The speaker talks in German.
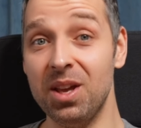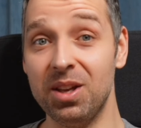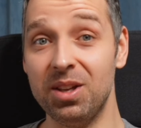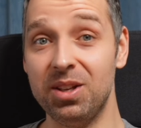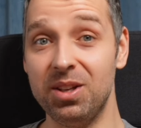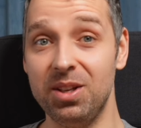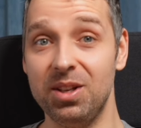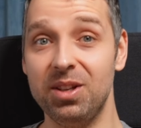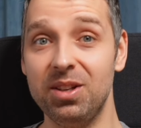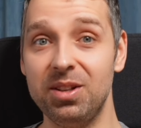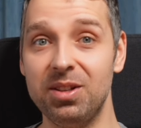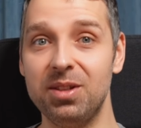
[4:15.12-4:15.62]

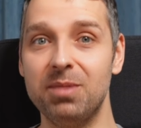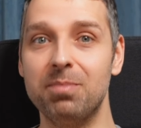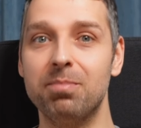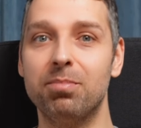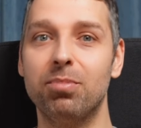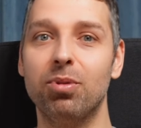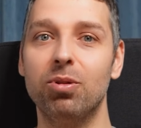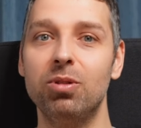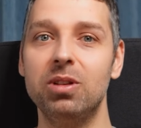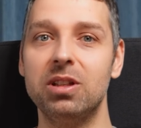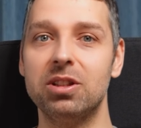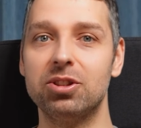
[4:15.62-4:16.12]
Hier im
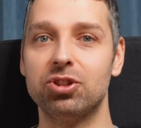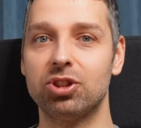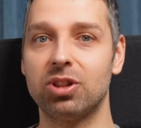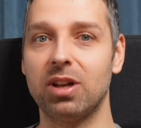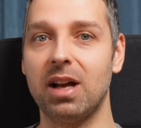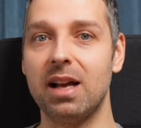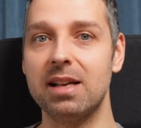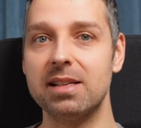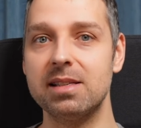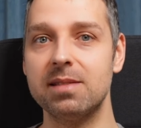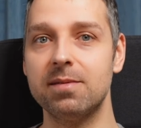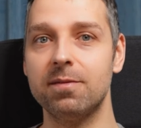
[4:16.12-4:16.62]
Polen der
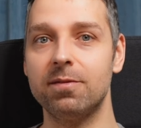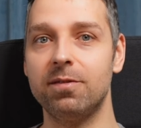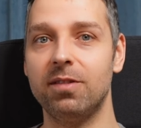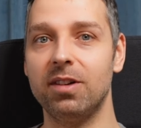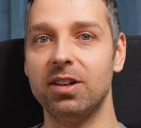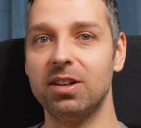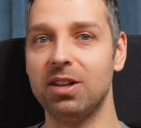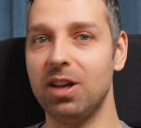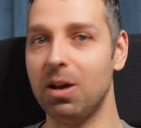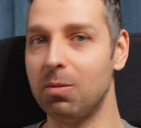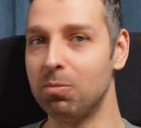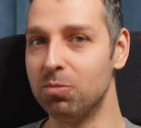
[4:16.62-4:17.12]

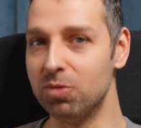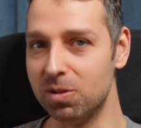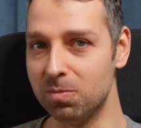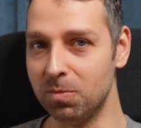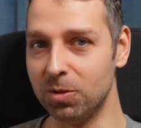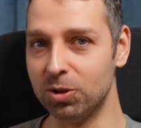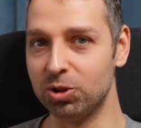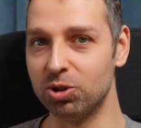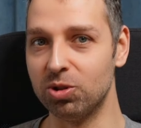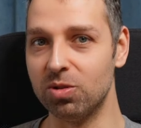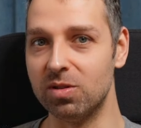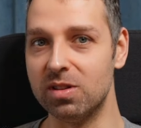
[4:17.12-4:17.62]
Straßenverkehr, muss
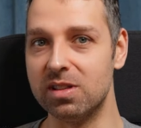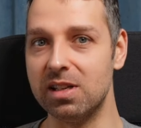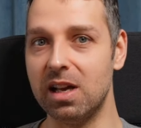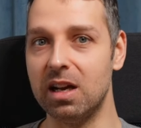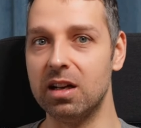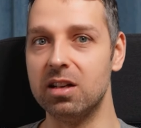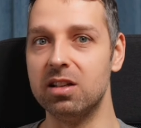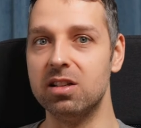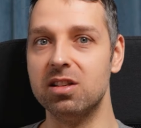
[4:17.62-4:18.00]
man schon sagen,